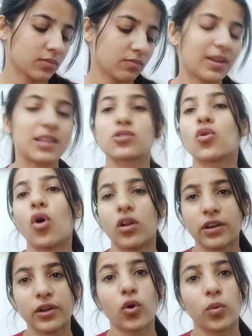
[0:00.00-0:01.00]
मैंने इसको
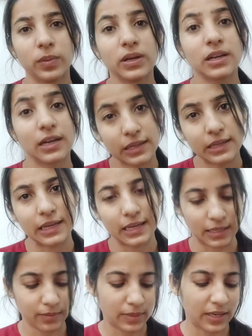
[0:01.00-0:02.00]
ऑलरेडी ओपन कर लिया
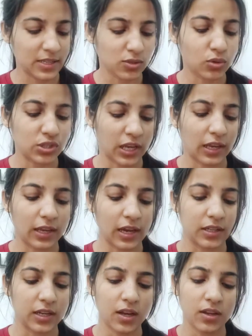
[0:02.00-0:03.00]
है मैंने इसको चेक किया
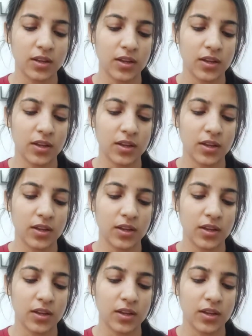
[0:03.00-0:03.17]
था